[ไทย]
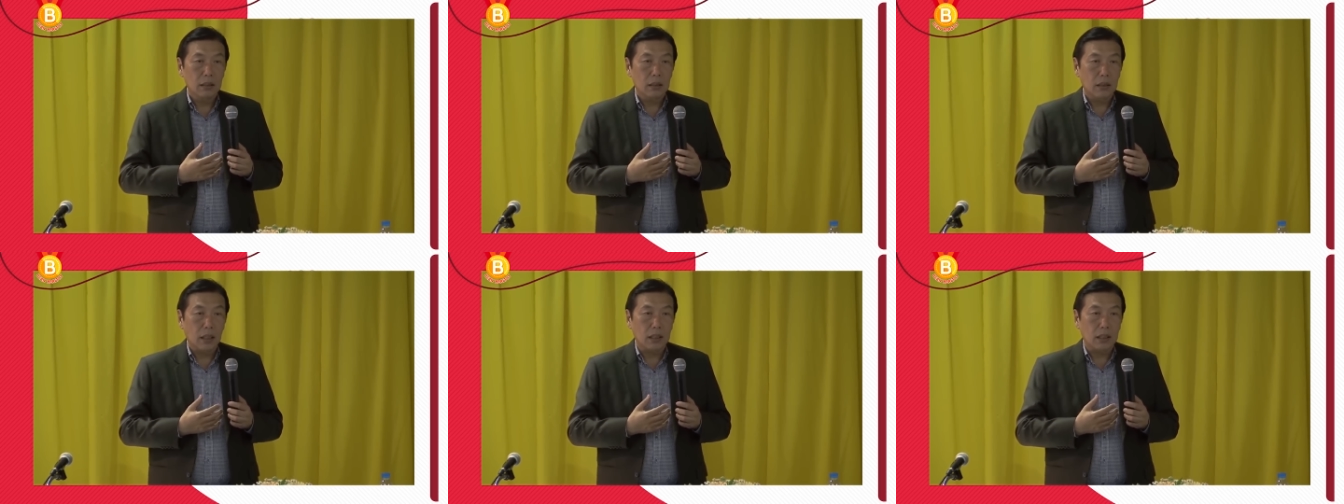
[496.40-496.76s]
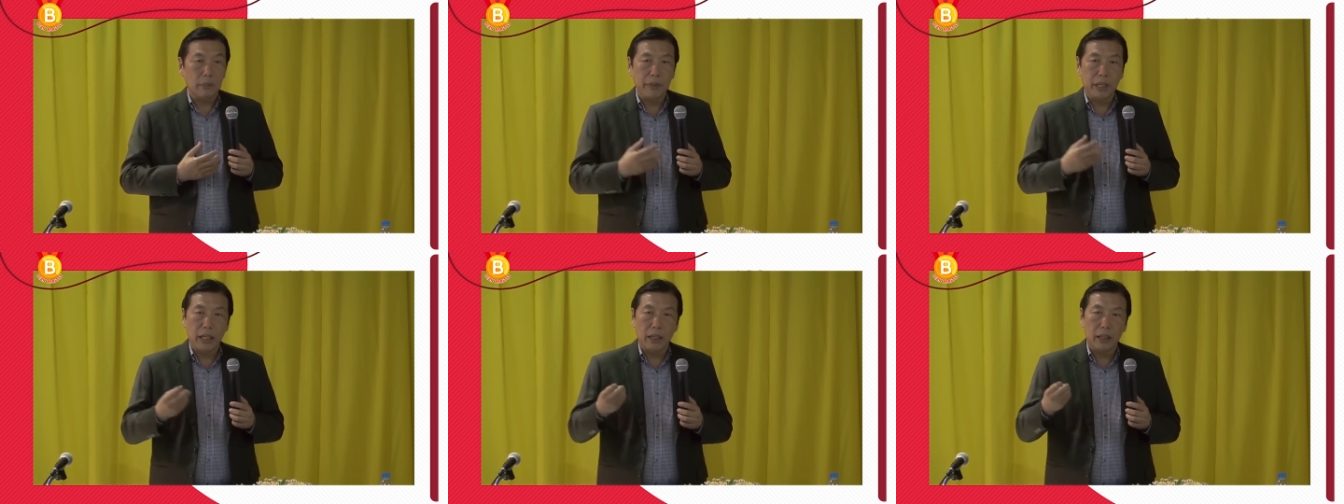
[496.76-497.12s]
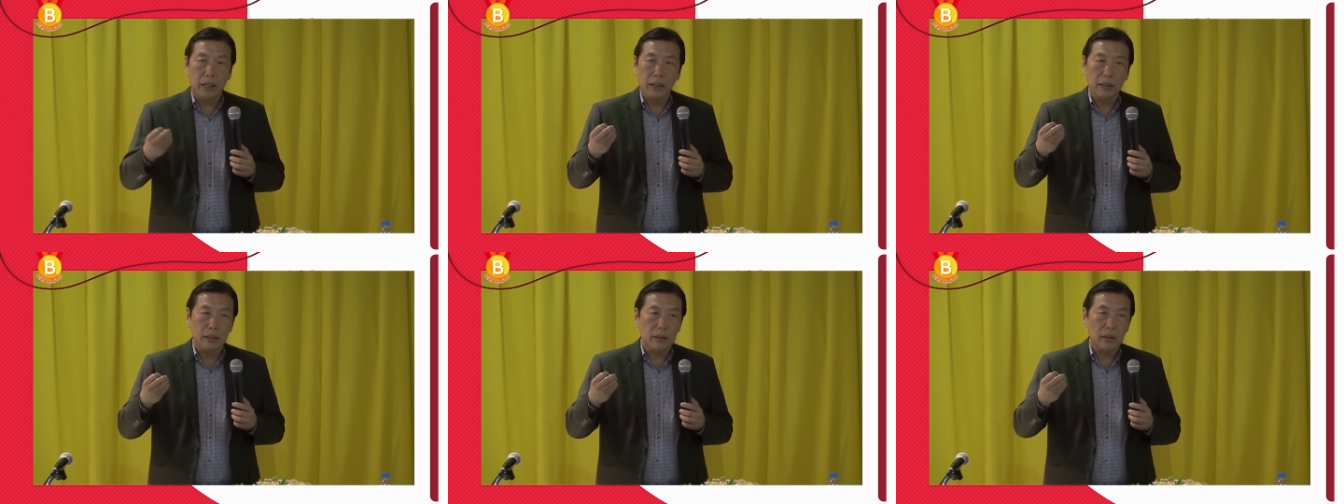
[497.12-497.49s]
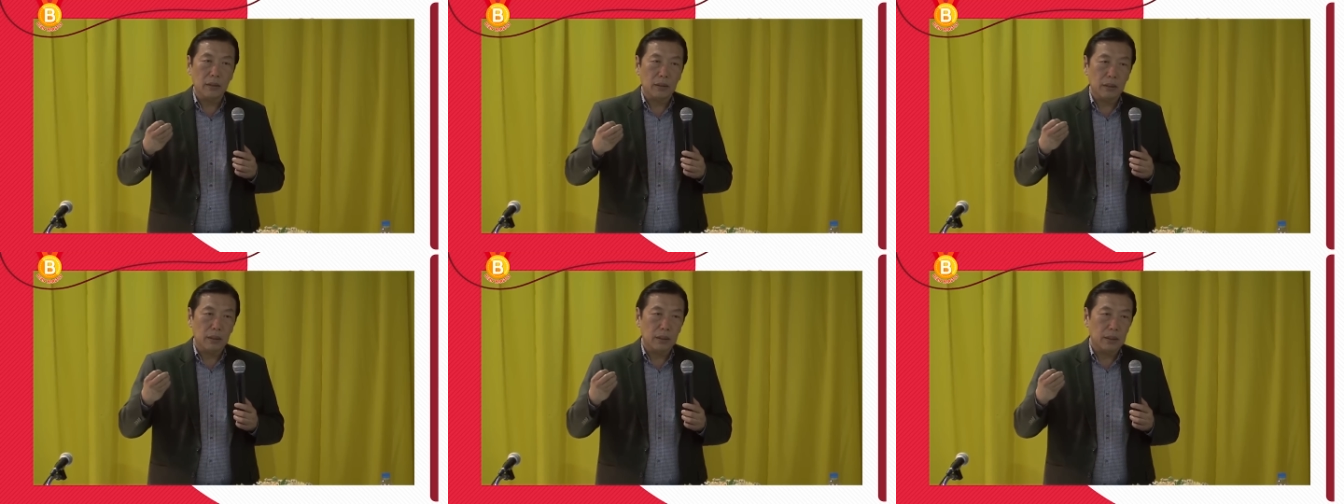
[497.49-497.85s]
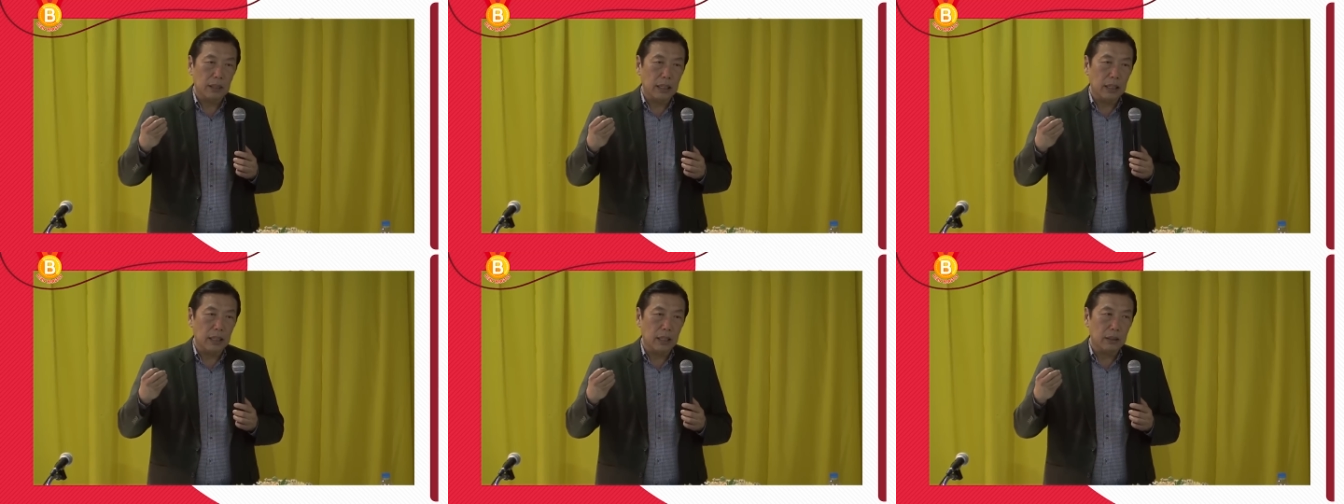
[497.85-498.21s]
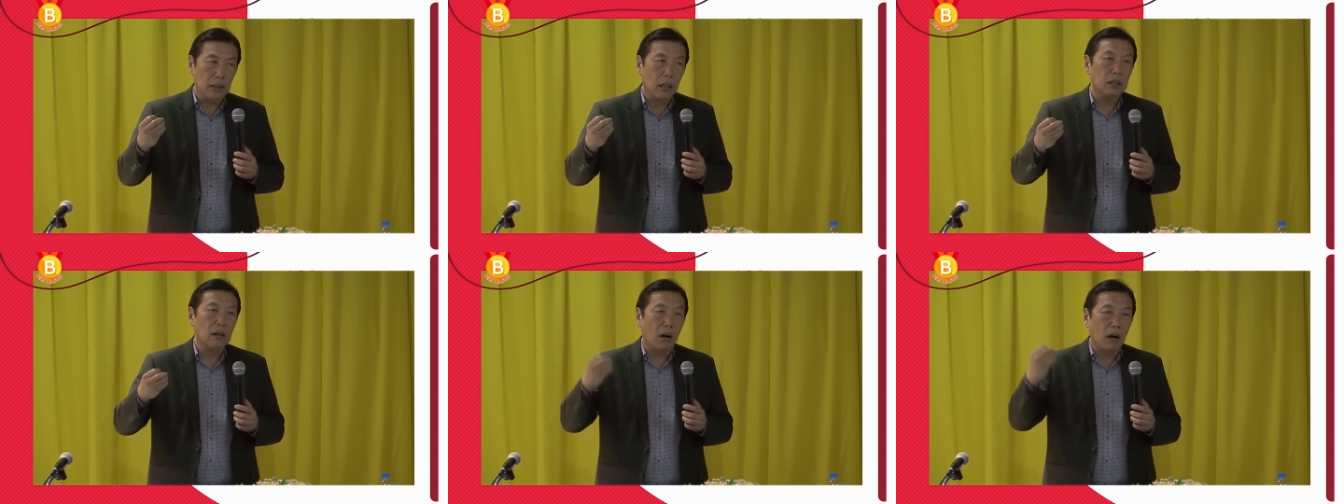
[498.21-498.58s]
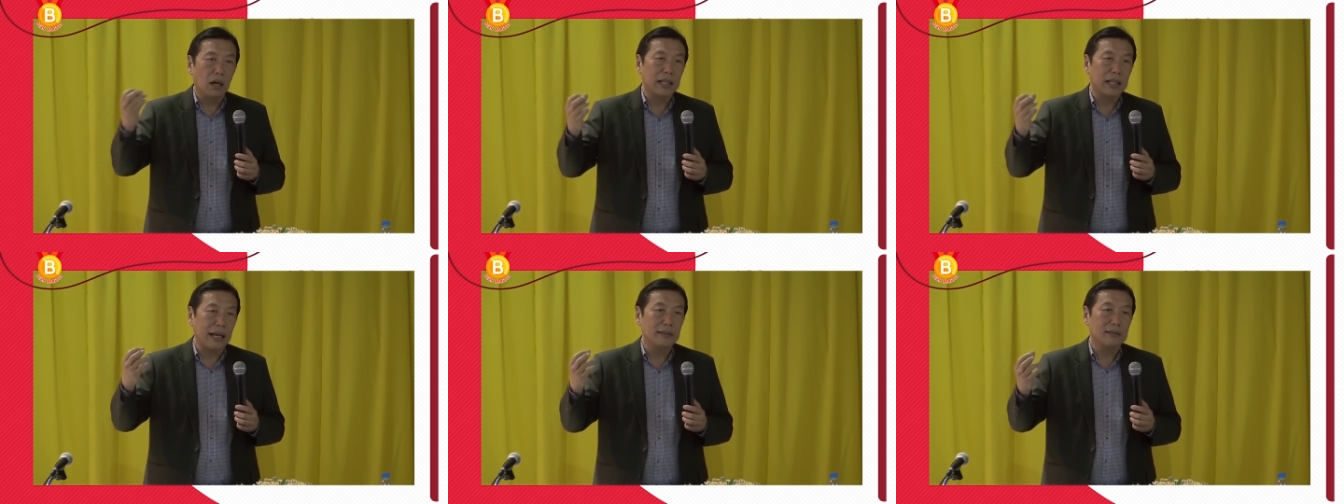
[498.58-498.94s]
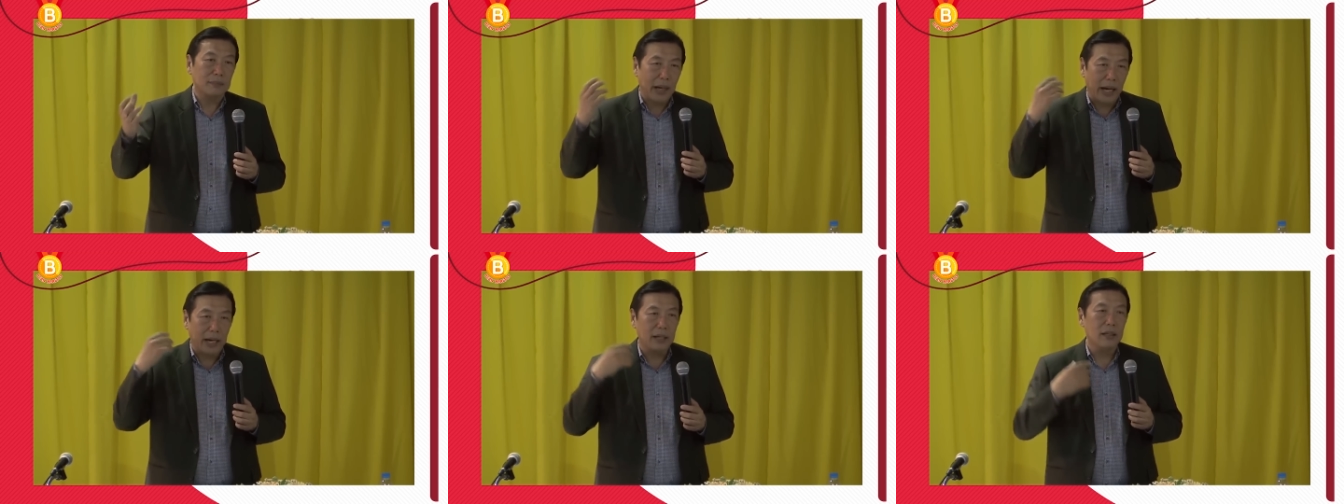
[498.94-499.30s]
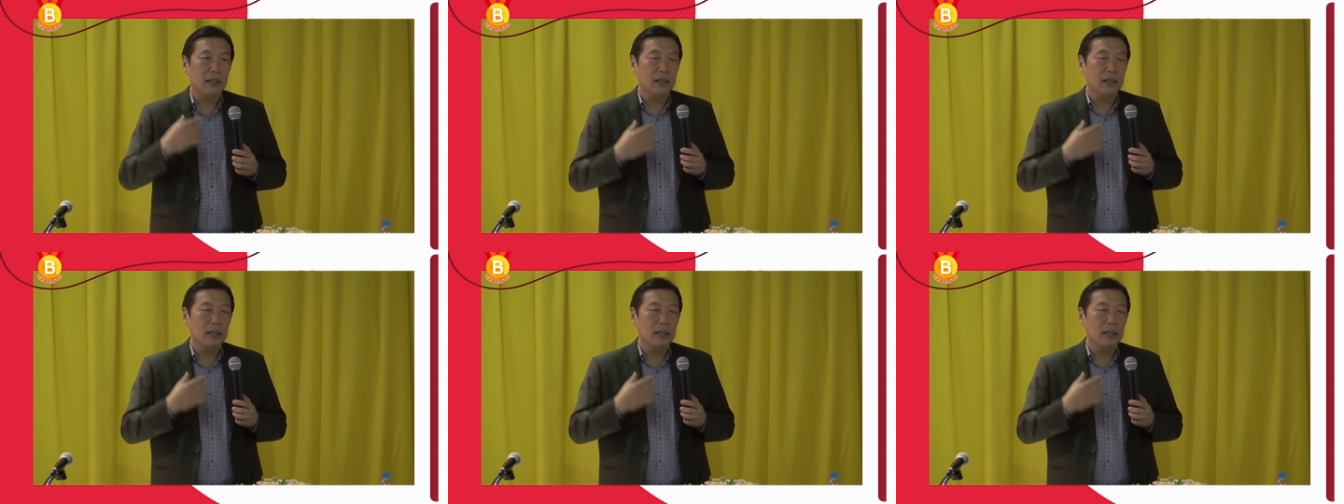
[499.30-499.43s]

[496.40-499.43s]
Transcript: ก็จะมีน้องๆทันสมัย